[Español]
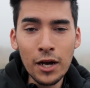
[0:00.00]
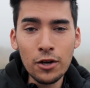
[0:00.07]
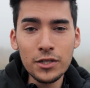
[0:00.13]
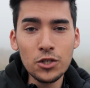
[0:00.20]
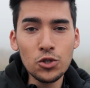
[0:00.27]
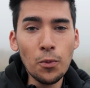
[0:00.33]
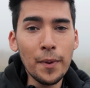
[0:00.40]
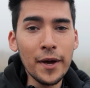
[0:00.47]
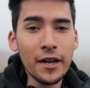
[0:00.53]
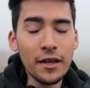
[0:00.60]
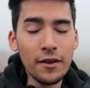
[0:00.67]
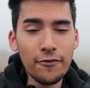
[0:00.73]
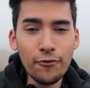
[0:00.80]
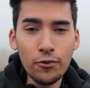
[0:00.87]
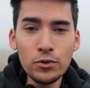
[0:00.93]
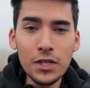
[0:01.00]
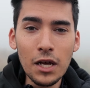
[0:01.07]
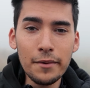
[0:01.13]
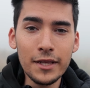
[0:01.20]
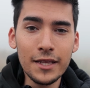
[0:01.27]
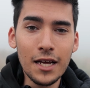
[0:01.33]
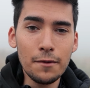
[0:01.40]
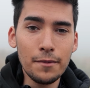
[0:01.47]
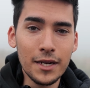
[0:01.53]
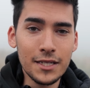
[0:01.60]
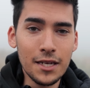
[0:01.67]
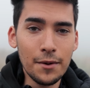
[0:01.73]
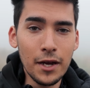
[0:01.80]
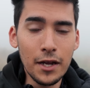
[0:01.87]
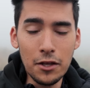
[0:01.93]
es una cosa súper fundamental para
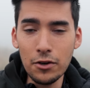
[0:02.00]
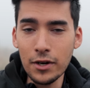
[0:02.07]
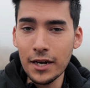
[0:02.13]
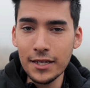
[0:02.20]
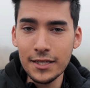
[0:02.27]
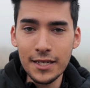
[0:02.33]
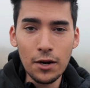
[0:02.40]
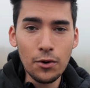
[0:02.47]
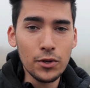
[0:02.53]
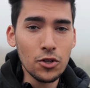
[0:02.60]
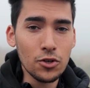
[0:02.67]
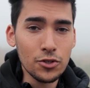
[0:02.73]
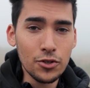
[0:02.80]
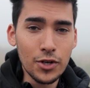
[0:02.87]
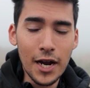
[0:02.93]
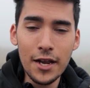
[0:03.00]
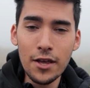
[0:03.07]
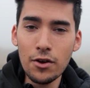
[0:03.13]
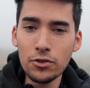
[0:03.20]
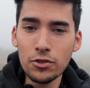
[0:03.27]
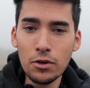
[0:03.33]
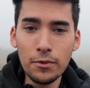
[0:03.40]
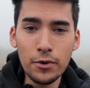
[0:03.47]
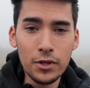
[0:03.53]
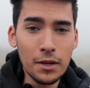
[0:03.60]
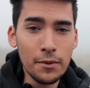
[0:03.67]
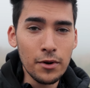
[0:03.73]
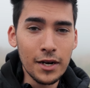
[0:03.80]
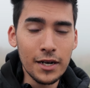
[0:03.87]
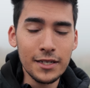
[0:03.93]
saber y organizar nuestros horarios, cómo nos
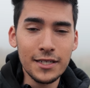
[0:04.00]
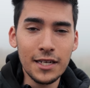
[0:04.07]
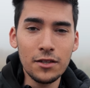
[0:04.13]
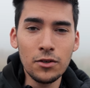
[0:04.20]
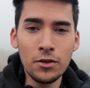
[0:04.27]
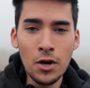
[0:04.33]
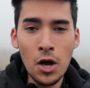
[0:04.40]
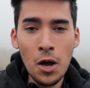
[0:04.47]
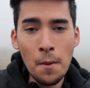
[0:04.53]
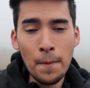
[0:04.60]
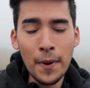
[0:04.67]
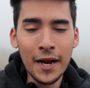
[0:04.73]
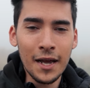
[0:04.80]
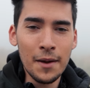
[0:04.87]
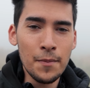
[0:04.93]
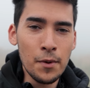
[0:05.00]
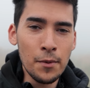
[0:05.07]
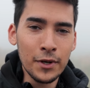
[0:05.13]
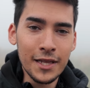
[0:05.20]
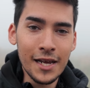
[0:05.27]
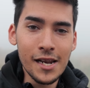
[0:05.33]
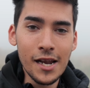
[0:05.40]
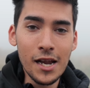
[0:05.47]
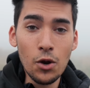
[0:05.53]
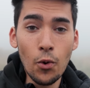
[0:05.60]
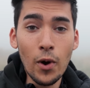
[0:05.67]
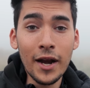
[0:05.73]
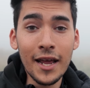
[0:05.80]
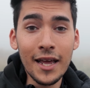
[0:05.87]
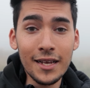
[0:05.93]
estamos organizando, para que podamos estar en el
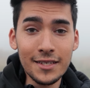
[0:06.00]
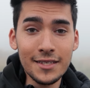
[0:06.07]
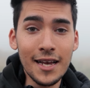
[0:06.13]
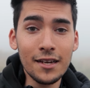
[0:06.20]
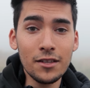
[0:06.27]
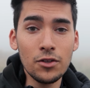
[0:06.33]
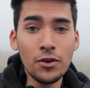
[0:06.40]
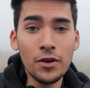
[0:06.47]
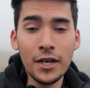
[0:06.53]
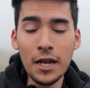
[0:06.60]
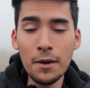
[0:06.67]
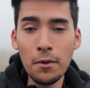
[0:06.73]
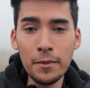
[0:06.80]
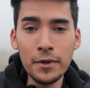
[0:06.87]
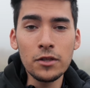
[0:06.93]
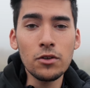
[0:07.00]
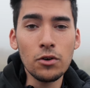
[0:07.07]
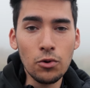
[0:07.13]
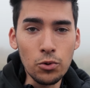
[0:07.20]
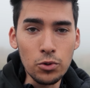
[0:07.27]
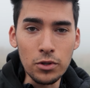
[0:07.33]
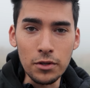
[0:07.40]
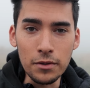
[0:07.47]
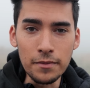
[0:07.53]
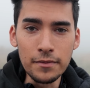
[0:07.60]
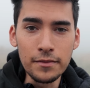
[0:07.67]
lugar exacto, en el momento justo.